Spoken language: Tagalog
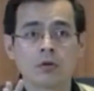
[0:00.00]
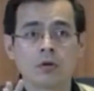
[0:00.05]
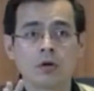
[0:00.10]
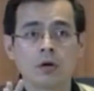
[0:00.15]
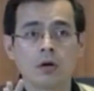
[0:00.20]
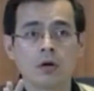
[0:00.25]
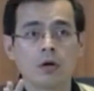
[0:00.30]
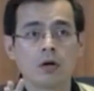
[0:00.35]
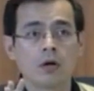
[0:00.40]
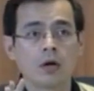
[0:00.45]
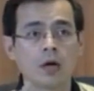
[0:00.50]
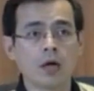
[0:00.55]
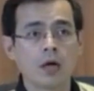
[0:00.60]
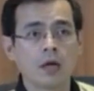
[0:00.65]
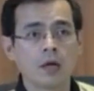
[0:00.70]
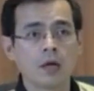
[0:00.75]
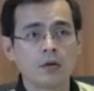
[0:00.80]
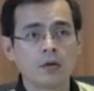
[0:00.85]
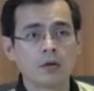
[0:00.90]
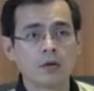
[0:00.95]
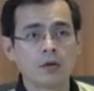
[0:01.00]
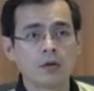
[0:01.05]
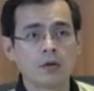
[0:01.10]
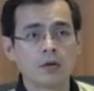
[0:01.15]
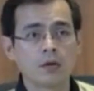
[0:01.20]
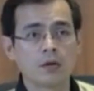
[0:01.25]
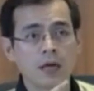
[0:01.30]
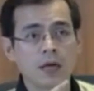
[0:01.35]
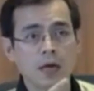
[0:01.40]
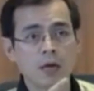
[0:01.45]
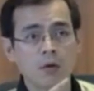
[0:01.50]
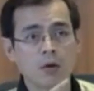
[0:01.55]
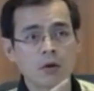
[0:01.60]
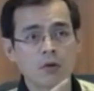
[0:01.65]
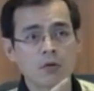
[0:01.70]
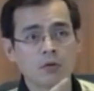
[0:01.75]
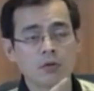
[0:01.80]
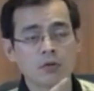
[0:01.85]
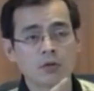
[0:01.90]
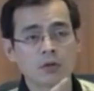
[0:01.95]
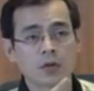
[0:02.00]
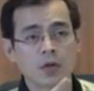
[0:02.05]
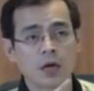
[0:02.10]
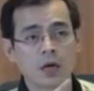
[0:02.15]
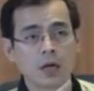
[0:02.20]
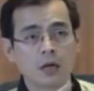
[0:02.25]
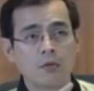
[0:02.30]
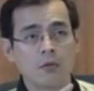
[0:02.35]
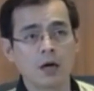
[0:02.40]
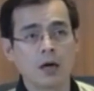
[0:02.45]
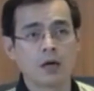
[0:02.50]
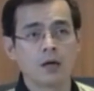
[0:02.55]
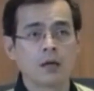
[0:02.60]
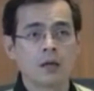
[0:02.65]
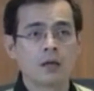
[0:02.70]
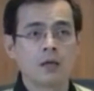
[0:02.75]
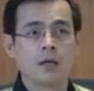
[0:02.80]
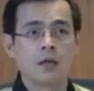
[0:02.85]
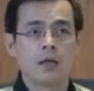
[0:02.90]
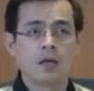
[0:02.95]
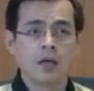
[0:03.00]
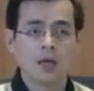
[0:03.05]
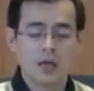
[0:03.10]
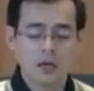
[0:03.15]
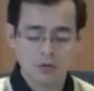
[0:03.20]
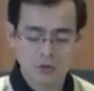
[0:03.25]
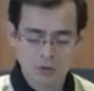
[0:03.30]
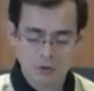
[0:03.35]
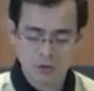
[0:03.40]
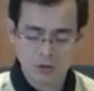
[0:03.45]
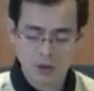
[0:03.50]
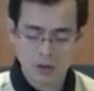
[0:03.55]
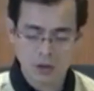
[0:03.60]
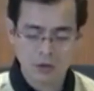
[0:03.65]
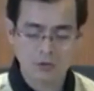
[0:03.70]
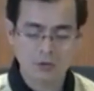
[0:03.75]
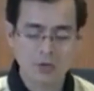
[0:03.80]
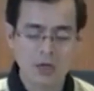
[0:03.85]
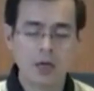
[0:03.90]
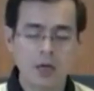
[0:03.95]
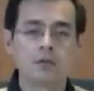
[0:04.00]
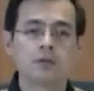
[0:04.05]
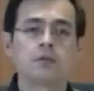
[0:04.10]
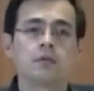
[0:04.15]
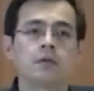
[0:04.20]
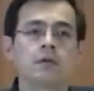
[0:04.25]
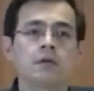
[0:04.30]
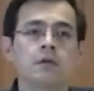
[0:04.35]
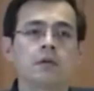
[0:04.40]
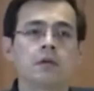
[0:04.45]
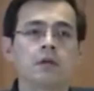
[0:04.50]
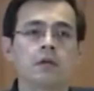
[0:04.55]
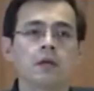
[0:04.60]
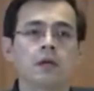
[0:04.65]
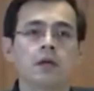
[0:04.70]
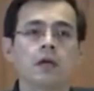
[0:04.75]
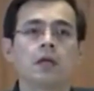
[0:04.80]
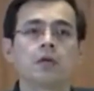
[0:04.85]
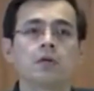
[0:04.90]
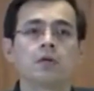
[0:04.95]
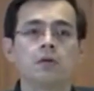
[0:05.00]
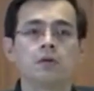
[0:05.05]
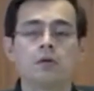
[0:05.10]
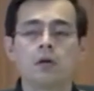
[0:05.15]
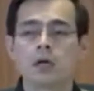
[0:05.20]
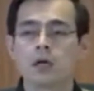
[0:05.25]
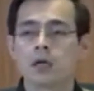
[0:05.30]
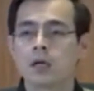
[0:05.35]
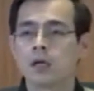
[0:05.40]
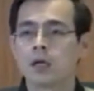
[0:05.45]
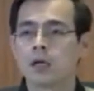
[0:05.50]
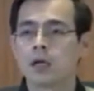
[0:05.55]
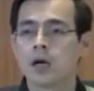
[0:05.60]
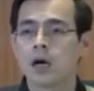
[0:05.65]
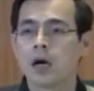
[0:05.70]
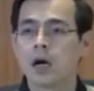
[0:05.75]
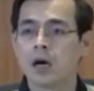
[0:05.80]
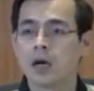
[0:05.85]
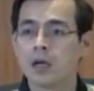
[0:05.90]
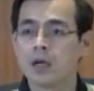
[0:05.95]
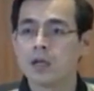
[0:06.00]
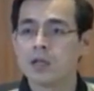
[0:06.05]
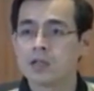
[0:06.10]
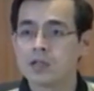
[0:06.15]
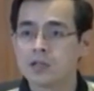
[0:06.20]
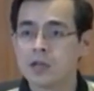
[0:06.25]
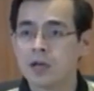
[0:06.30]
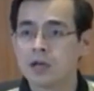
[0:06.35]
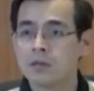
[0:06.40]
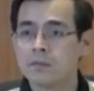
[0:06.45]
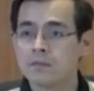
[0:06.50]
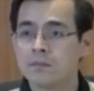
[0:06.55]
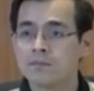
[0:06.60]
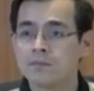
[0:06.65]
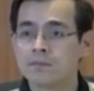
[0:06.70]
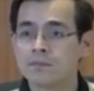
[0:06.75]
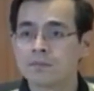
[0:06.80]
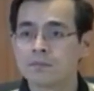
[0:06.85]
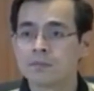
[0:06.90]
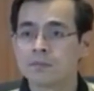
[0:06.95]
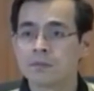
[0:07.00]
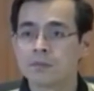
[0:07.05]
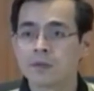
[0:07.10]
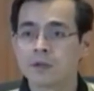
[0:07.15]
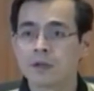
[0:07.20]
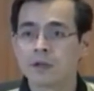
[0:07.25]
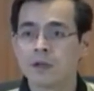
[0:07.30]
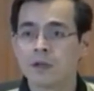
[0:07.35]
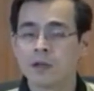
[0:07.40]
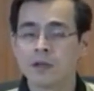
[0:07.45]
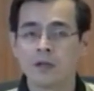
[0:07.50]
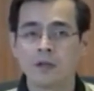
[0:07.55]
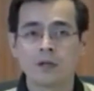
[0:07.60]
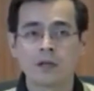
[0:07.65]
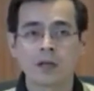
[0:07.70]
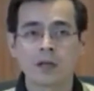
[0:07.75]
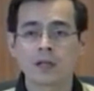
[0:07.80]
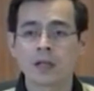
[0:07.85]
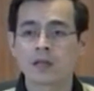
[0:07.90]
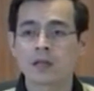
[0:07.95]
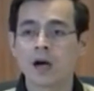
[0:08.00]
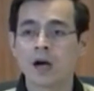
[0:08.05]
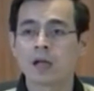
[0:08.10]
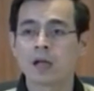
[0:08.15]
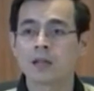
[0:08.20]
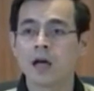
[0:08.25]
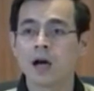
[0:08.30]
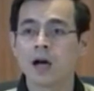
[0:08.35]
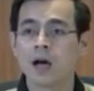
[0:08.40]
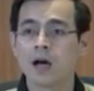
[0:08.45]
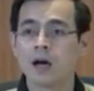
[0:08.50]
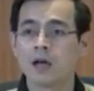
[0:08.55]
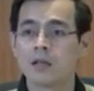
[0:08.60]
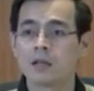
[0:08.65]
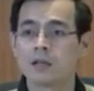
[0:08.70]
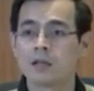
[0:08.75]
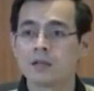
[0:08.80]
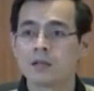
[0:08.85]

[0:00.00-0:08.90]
Oh, ayan o, bayawak ko yun sa kaliwa. Ito ang ano dyan, ito ang uh, nakakainis dyan. E yung nagtatanga-tangahan.